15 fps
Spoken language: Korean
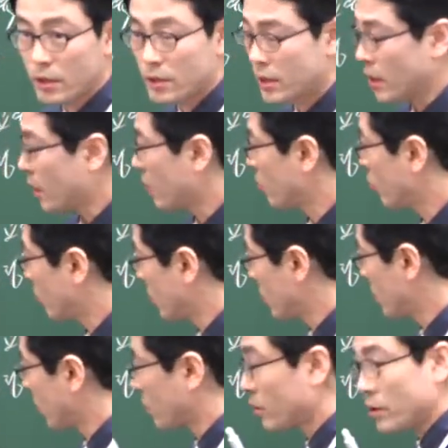절차 두
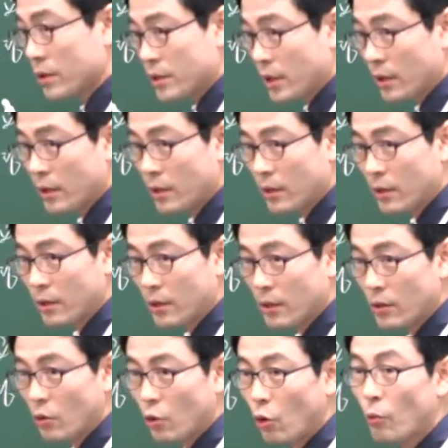번째 어떤 절차?
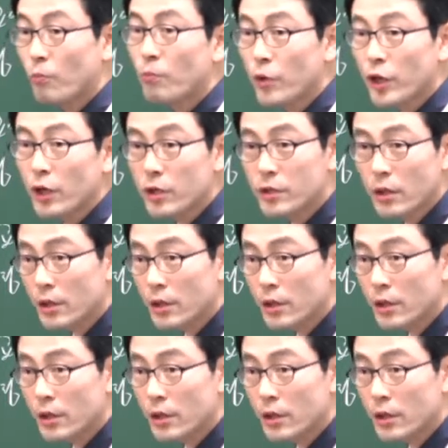옮기는